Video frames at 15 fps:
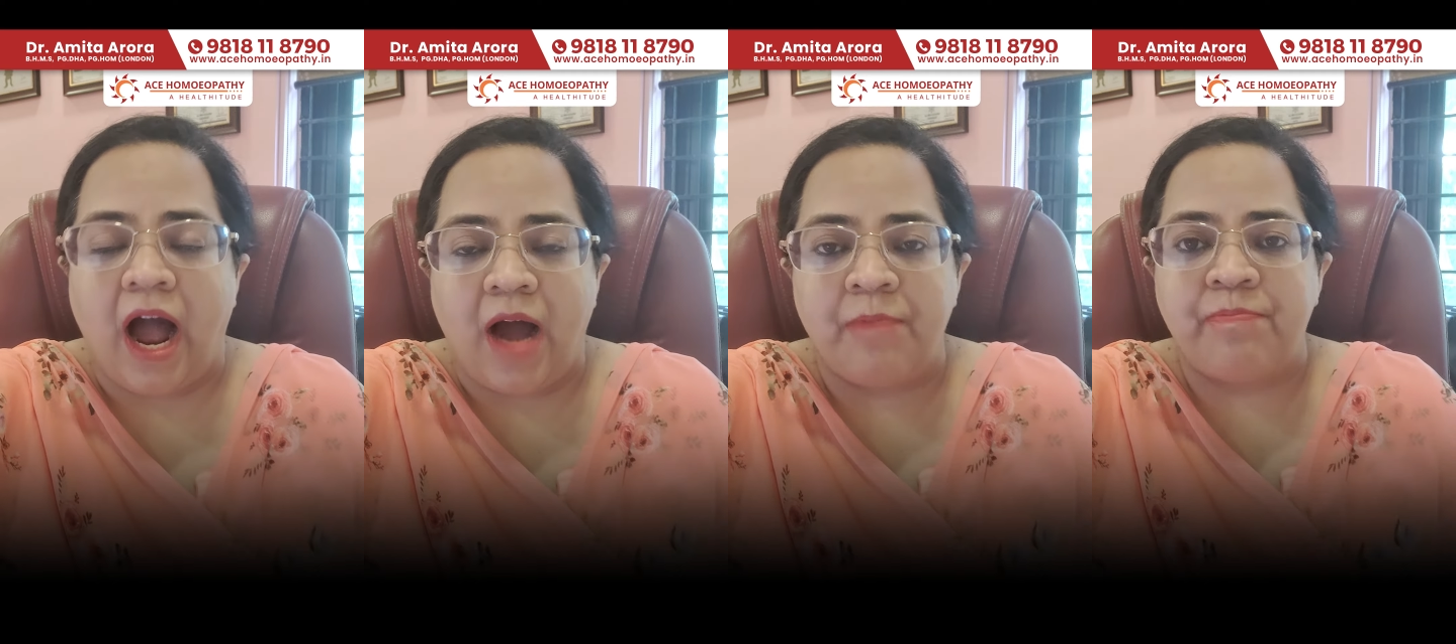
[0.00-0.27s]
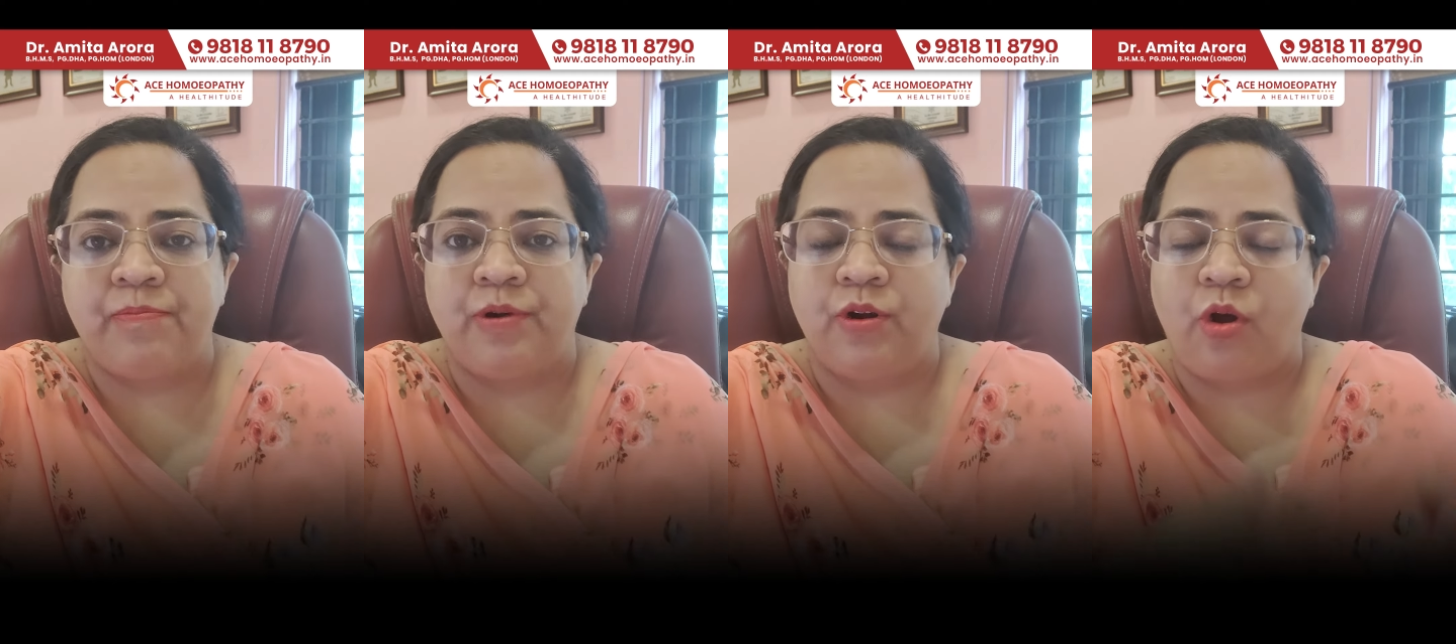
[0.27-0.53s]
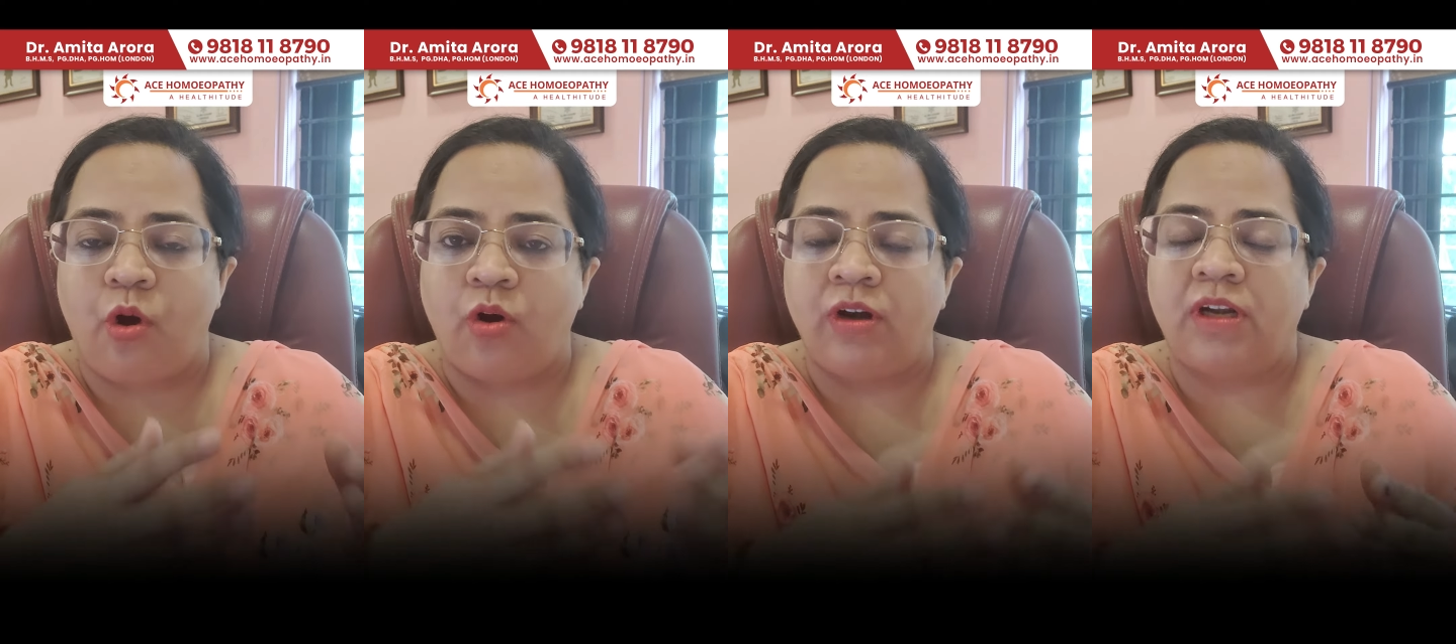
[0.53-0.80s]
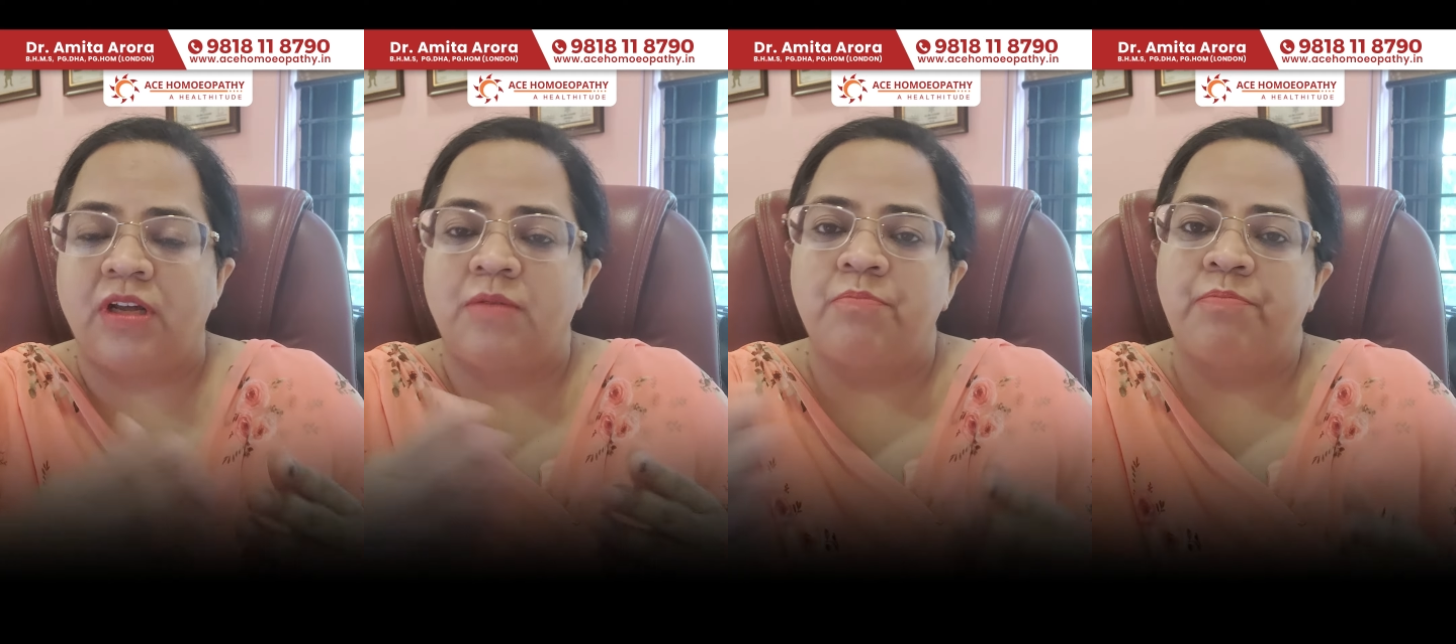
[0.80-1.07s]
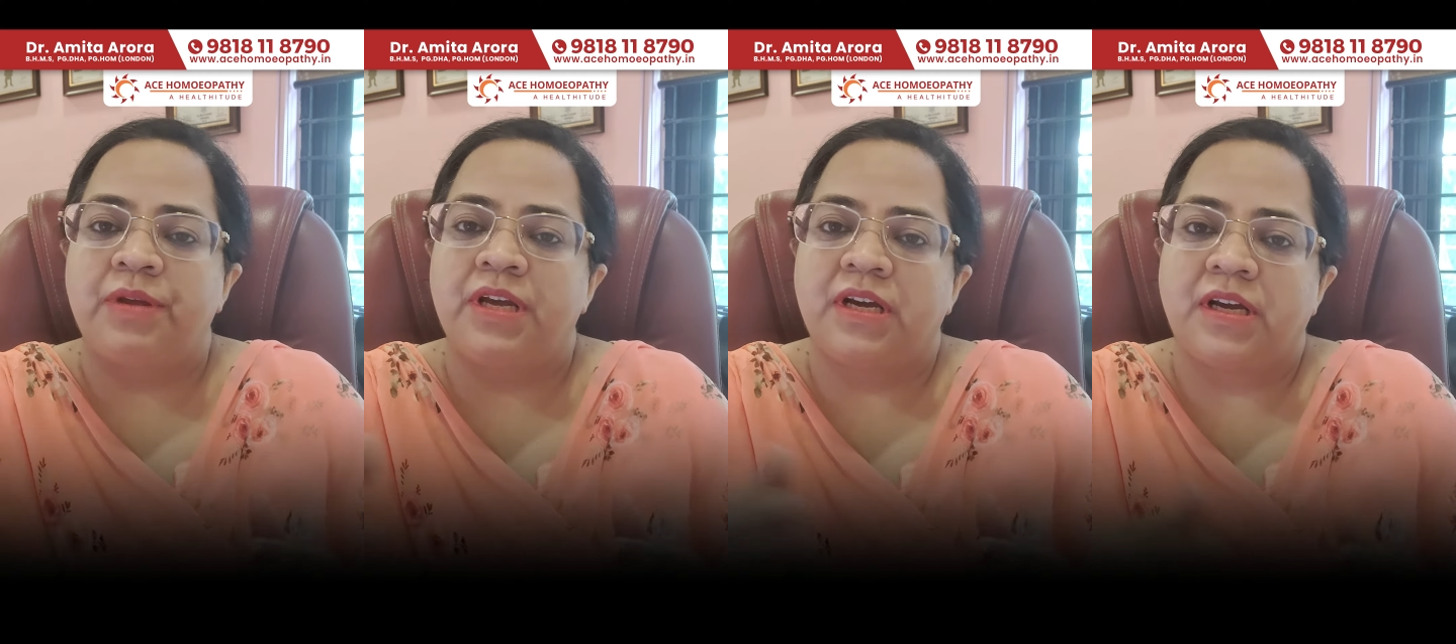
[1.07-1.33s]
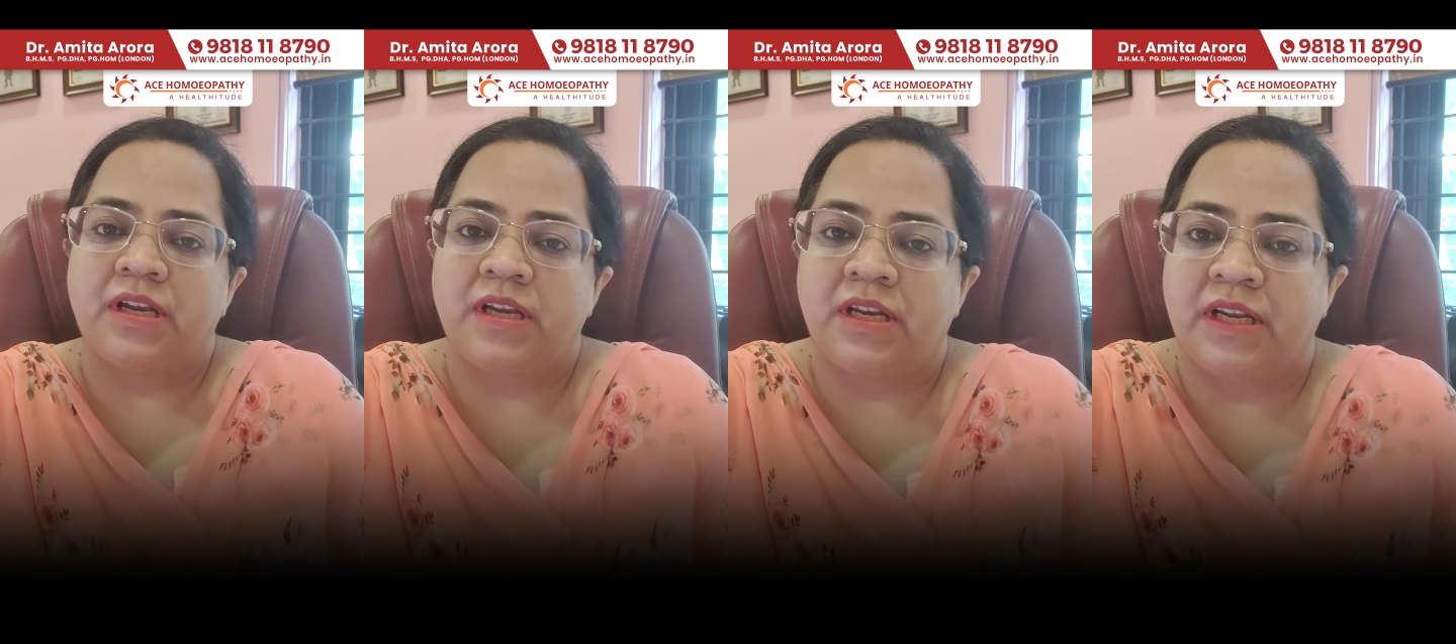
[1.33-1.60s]
आप लॉन्ग टर्म पे
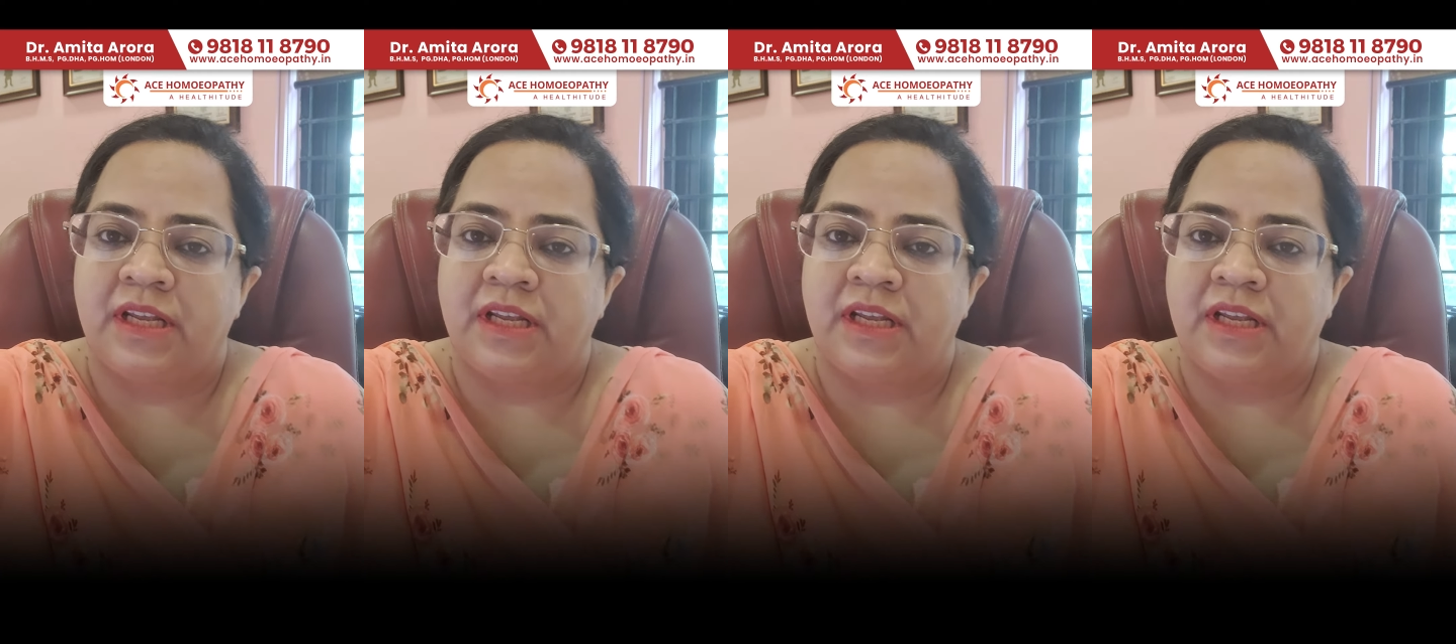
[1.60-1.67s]
अगर